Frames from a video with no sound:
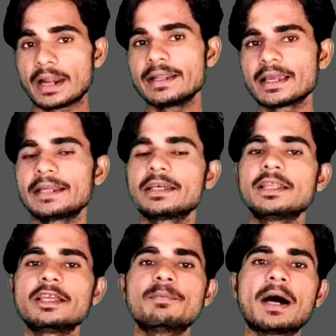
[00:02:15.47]
थर्ड
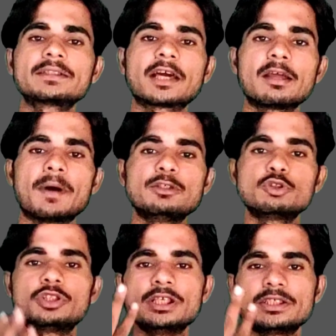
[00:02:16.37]
कैटेगरी की बात करें भाई
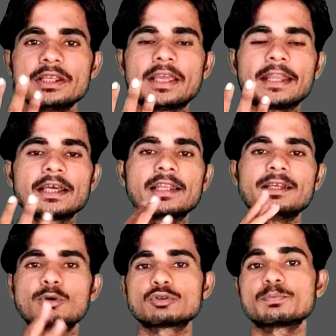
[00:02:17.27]
जो तीसरी
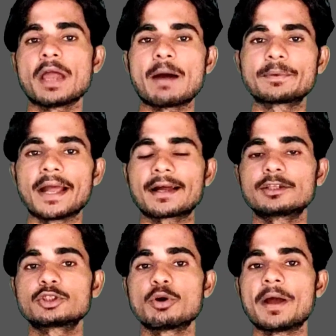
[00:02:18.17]
कैटेगरी है उसमें आप क्या
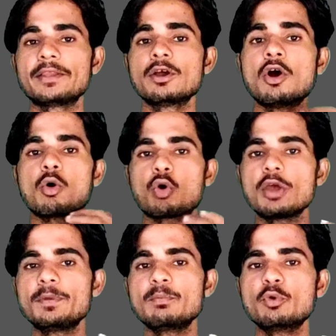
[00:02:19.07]
करते हो भाई
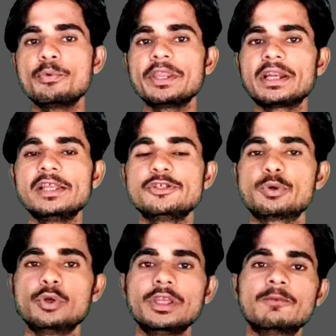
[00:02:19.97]
कोई भी मूवी
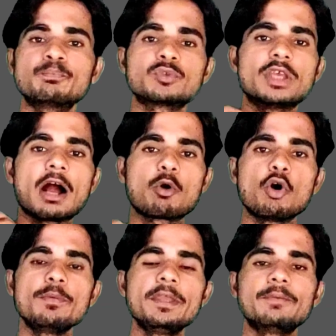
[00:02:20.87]
रिलीज हुई या
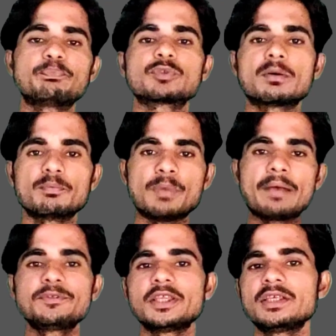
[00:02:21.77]
कोई भी
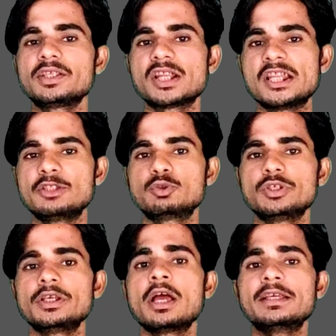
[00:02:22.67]
वेब सीरीज रिलीज
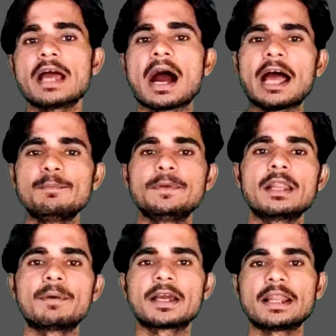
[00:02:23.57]
हुई या
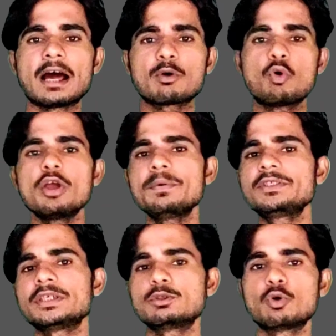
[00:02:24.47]
आईपीएल वगैरह कोई
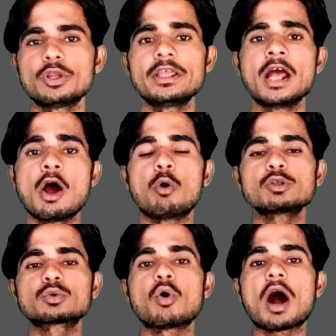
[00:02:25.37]
भी चीज़ हुई
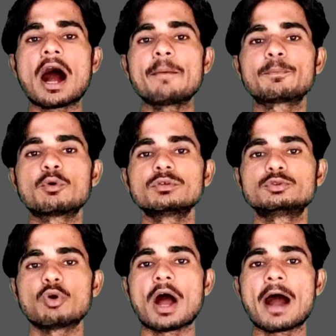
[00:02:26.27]
उसको आपको
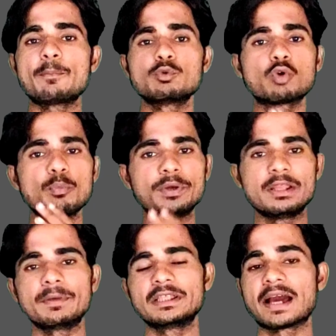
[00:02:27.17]
जो आप उनको
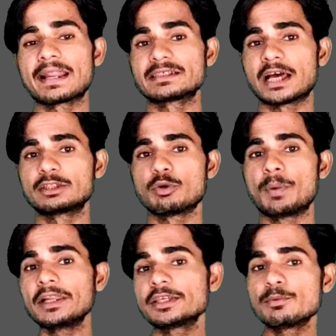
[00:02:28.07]
फ्री में दिखाना चाहते हो
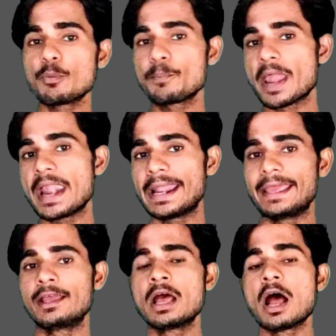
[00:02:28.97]
बल्कि वो पेड है